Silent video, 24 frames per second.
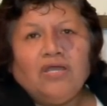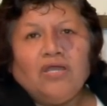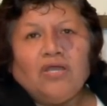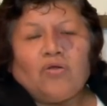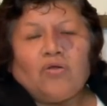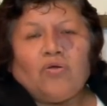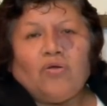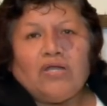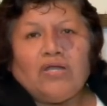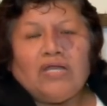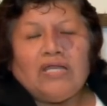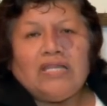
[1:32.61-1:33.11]

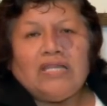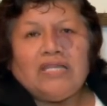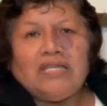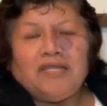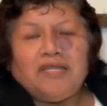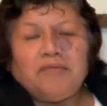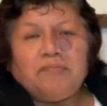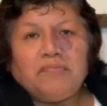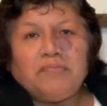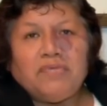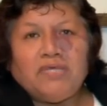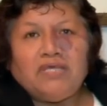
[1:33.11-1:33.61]
con el
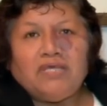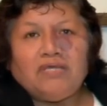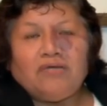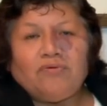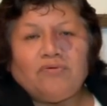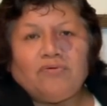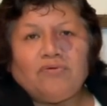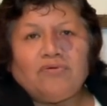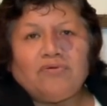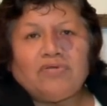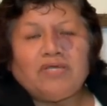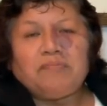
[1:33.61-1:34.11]

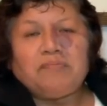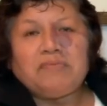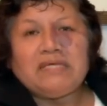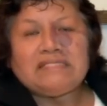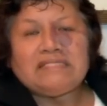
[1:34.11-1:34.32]
enemigo que me